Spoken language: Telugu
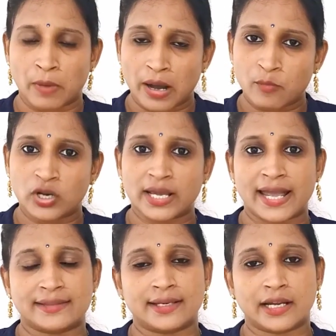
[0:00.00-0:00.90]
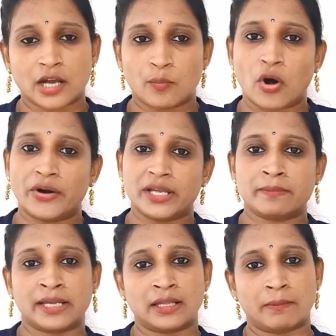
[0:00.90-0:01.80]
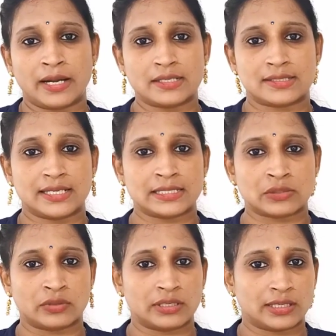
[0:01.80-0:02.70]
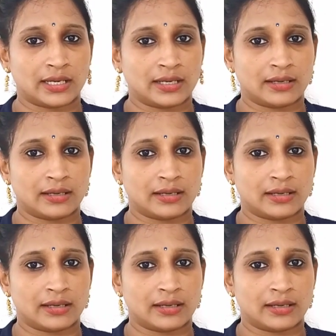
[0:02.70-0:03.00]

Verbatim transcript: మామూలుగా అయితే కనుక బాడీ మెజర్మెంట్స్ తీసుకున్న